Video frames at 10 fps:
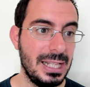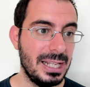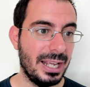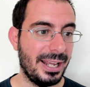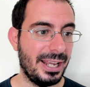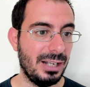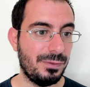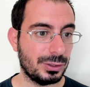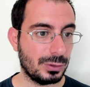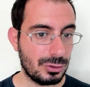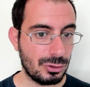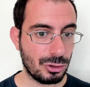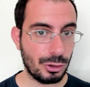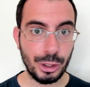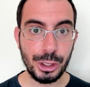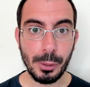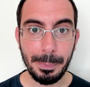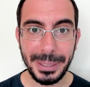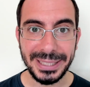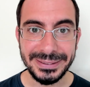eh, il fatto che ci sono i
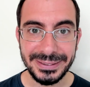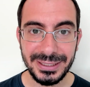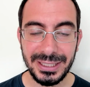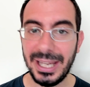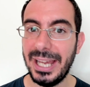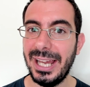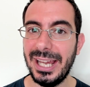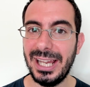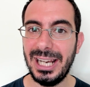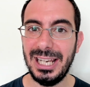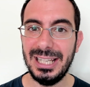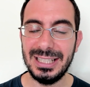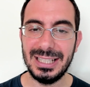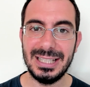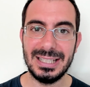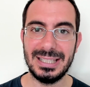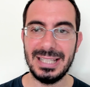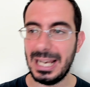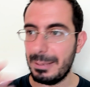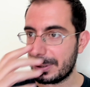commenti e
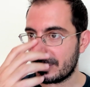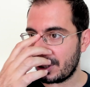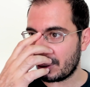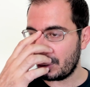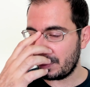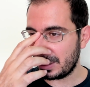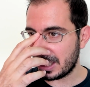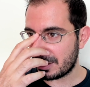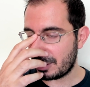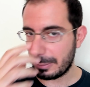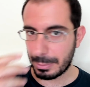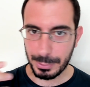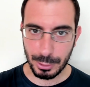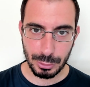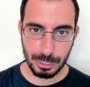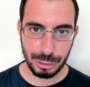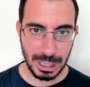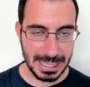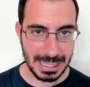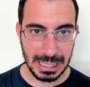se le persone condividessero la propria
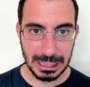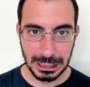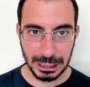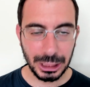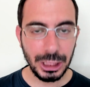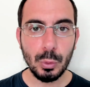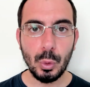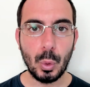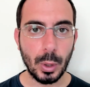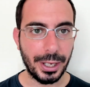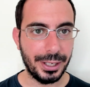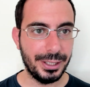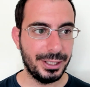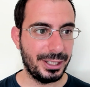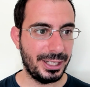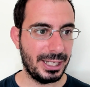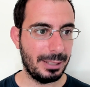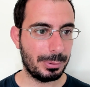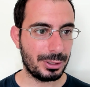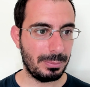conoscenza chiunque
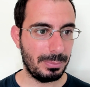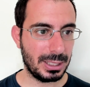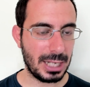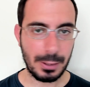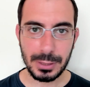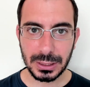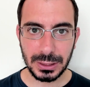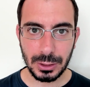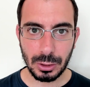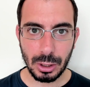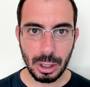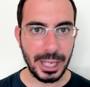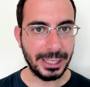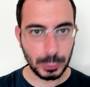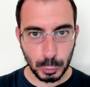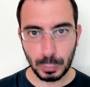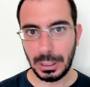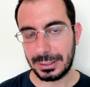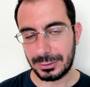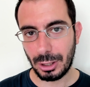eh, potrebbe creare un articolo e
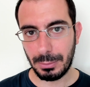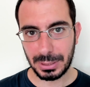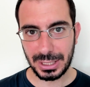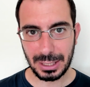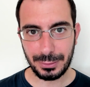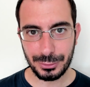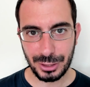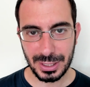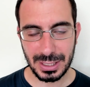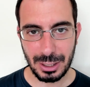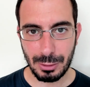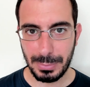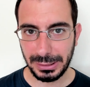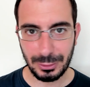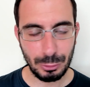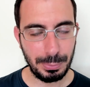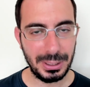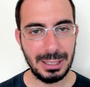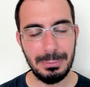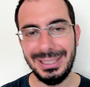la somma della conoscenza dei commenti
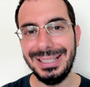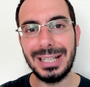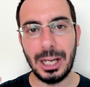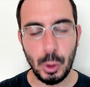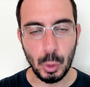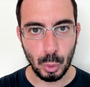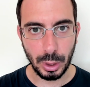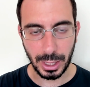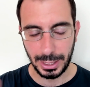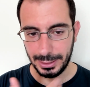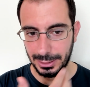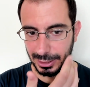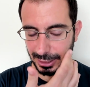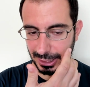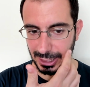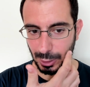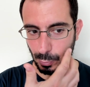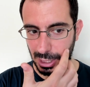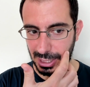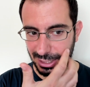supererebbe di gran lunga eh,
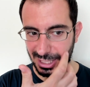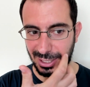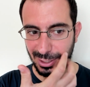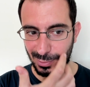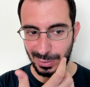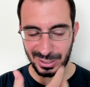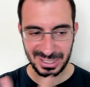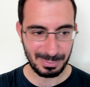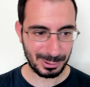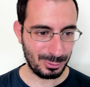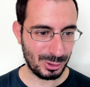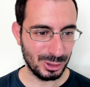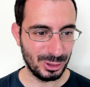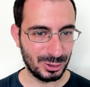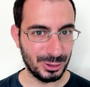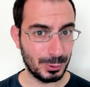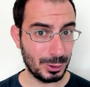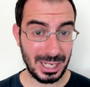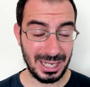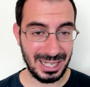quella di quello che sta producendo il
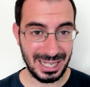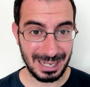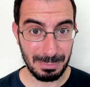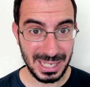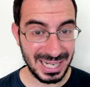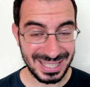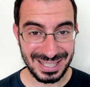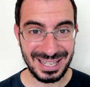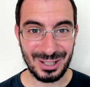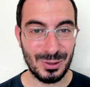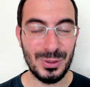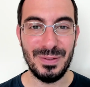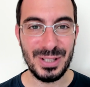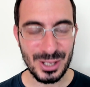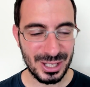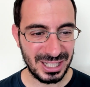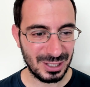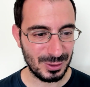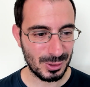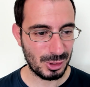contenuto e, e la bellezza della condivisione
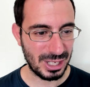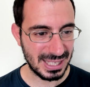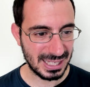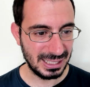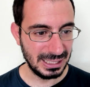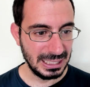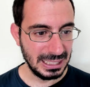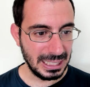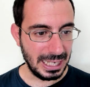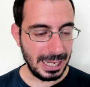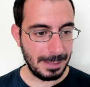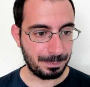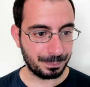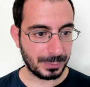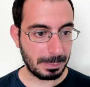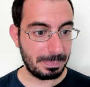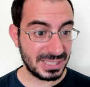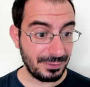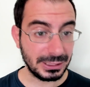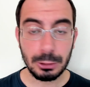della conoscenza. Ehm,
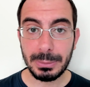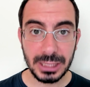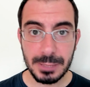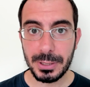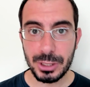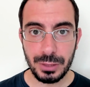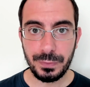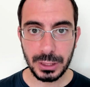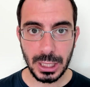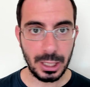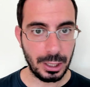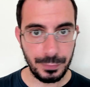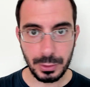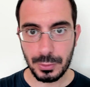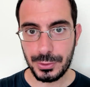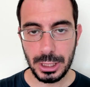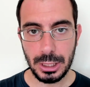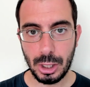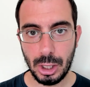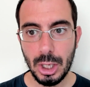se avete domande specifiche vi
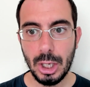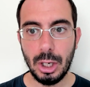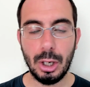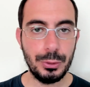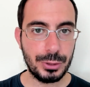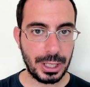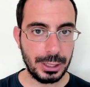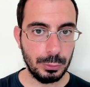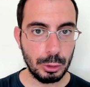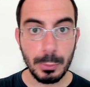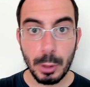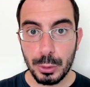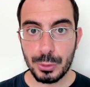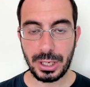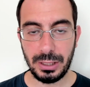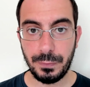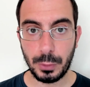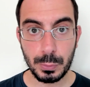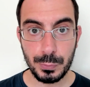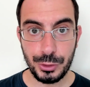consiglio o di usare YouTube o di usare il
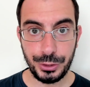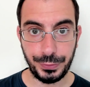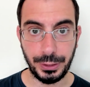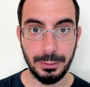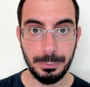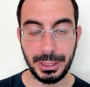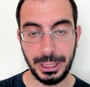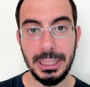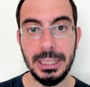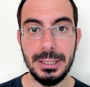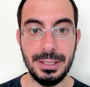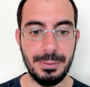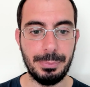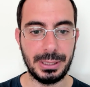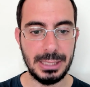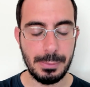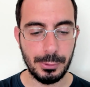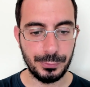forum GT perché lì ne parliamo